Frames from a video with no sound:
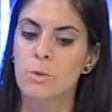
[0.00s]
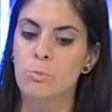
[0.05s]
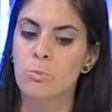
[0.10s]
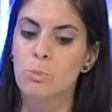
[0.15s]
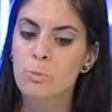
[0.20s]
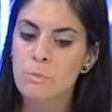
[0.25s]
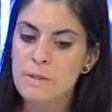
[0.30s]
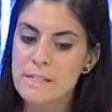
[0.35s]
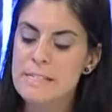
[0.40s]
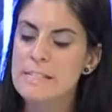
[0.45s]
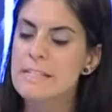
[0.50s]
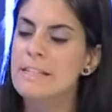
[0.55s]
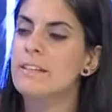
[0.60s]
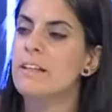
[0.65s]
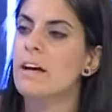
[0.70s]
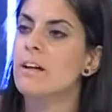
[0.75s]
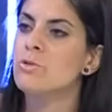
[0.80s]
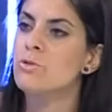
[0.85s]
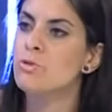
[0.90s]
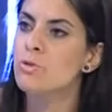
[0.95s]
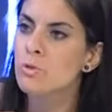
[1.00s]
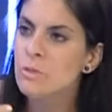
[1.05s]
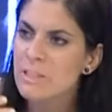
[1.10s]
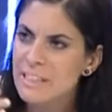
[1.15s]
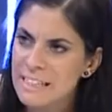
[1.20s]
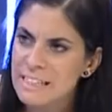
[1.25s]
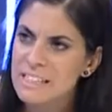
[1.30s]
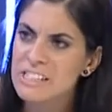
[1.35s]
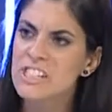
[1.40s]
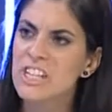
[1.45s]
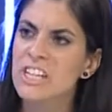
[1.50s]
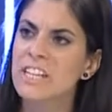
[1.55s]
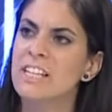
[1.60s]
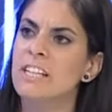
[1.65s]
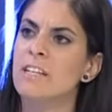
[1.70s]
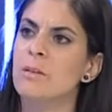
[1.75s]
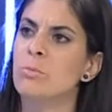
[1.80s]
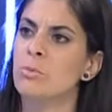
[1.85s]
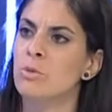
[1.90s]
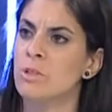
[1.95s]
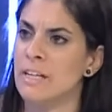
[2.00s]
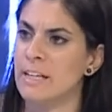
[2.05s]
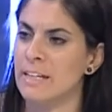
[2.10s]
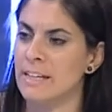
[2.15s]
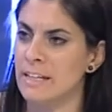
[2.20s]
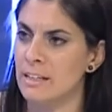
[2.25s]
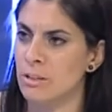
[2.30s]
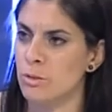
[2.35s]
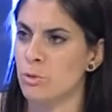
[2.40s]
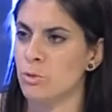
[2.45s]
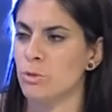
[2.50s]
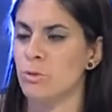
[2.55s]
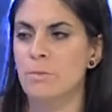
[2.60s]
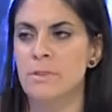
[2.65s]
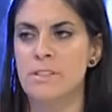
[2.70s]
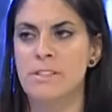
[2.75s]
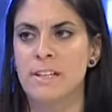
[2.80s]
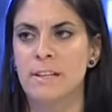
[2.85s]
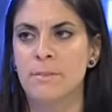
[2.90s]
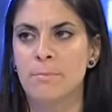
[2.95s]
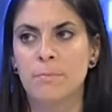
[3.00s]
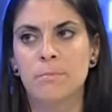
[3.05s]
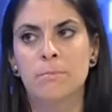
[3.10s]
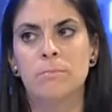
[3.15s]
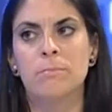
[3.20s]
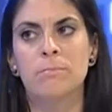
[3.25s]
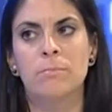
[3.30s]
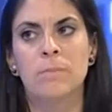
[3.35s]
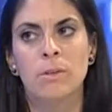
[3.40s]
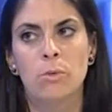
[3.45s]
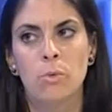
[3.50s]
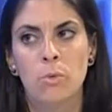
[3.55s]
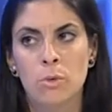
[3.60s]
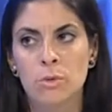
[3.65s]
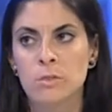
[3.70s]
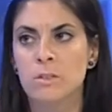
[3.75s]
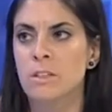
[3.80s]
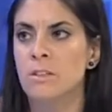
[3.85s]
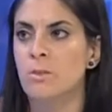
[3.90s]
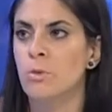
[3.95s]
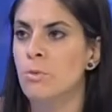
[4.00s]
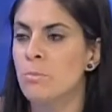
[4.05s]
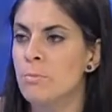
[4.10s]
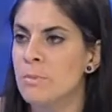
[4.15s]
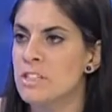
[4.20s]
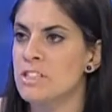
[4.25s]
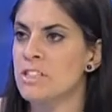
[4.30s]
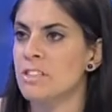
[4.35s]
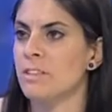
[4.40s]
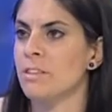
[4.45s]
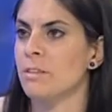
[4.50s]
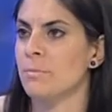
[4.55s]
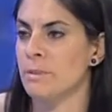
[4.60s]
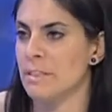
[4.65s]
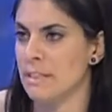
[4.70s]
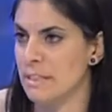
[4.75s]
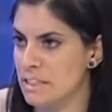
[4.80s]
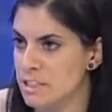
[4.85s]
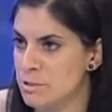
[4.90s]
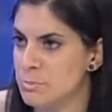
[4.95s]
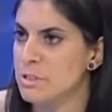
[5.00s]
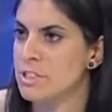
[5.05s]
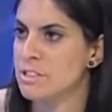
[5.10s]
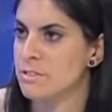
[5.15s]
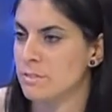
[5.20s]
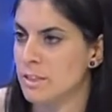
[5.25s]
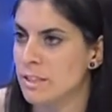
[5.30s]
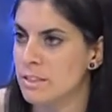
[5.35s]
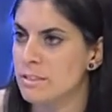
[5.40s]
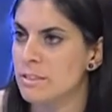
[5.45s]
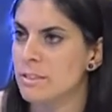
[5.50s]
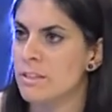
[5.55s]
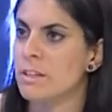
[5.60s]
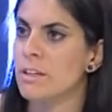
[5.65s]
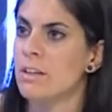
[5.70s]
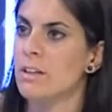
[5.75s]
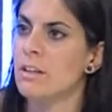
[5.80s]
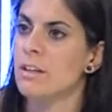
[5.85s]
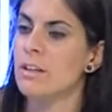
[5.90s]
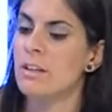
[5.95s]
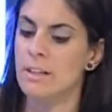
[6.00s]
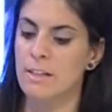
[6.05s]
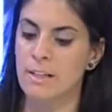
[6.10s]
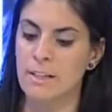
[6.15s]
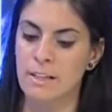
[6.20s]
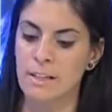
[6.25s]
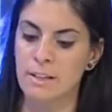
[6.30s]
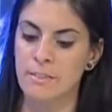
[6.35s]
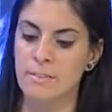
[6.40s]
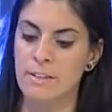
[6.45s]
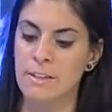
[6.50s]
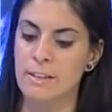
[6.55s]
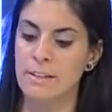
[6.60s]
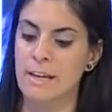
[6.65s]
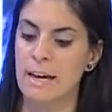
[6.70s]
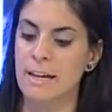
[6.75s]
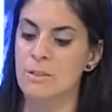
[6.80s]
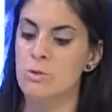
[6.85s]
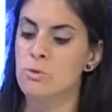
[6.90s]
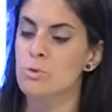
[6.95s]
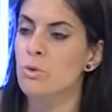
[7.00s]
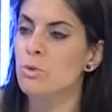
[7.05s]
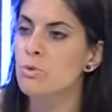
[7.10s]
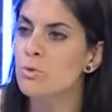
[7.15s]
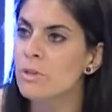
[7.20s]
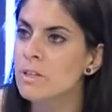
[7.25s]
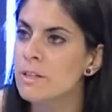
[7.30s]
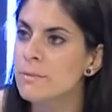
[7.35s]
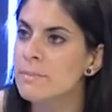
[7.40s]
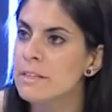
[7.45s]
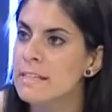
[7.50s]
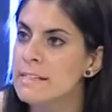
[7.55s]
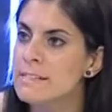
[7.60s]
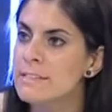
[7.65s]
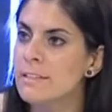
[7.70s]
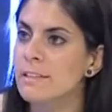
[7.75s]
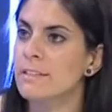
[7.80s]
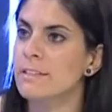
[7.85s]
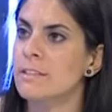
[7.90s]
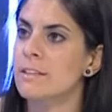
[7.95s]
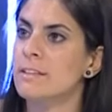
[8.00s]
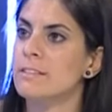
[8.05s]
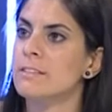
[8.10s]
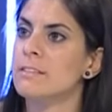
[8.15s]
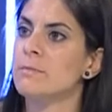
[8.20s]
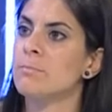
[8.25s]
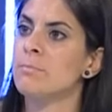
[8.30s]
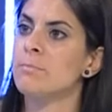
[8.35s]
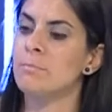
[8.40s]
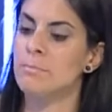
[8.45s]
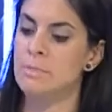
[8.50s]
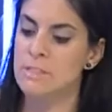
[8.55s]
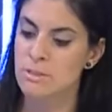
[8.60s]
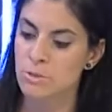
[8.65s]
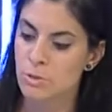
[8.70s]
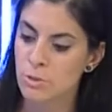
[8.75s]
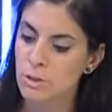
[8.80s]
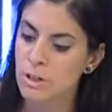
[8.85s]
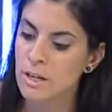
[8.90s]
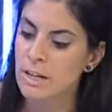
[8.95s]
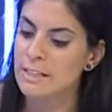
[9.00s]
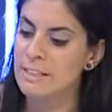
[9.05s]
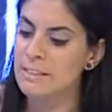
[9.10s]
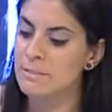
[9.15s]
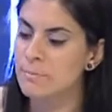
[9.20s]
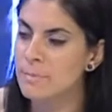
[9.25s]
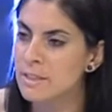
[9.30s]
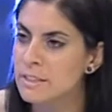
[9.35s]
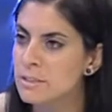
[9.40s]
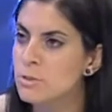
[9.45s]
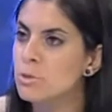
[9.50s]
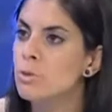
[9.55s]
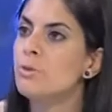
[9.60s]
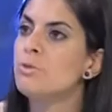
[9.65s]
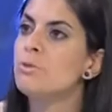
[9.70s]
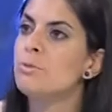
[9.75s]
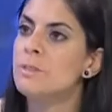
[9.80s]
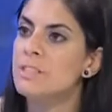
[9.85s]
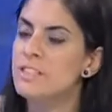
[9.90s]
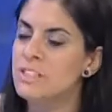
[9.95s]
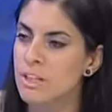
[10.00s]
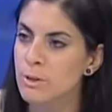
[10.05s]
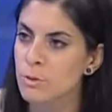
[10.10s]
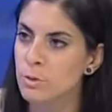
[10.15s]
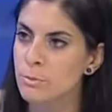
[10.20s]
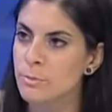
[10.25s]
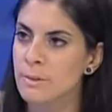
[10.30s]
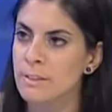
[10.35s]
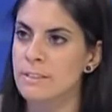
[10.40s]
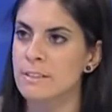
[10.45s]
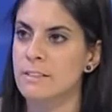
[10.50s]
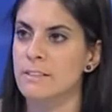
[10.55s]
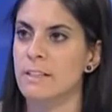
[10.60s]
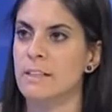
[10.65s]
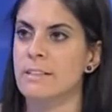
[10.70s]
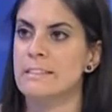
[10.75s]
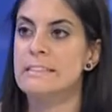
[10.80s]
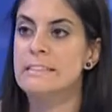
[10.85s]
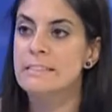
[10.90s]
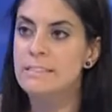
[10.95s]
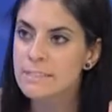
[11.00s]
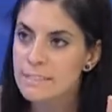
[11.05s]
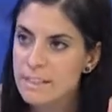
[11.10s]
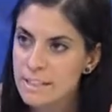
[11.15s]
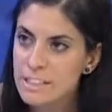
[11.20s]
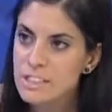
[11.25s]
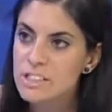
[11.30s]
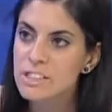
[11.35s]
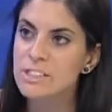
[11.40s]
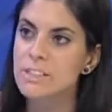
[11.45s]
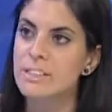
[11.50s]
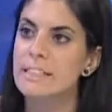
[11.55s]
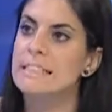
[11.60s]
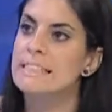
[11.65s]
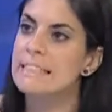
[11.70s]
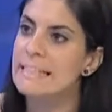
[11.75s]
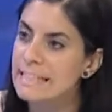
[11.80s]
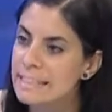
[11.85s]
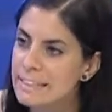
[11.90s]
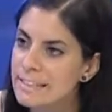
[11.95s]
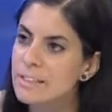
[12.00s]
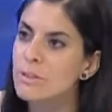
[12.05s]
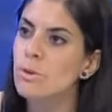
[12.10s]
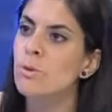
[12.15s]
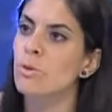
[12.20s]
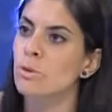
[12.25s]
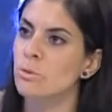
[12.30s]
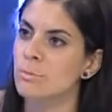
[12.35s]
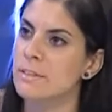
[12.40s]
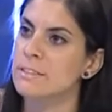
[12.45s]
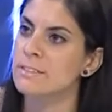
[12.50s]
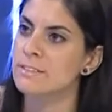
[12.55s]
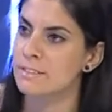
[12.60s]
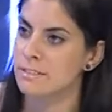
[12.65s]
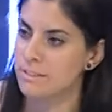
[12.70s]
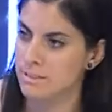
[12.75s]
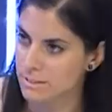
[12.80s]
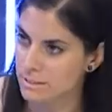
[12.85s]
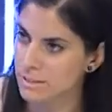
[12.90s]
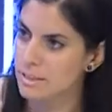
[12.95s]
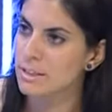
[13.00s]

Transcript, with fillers: bu mesleğin daha çok yeni şekilde buraya geliyor olması. Yani bir 10 ya da 15 yıllık bir geçmişi var. Ee, ve yani son dönemde insanlar artık psikoloğa gitmenin kötü bir şey olmadığını ya da tırnak içinde delilik olmadığını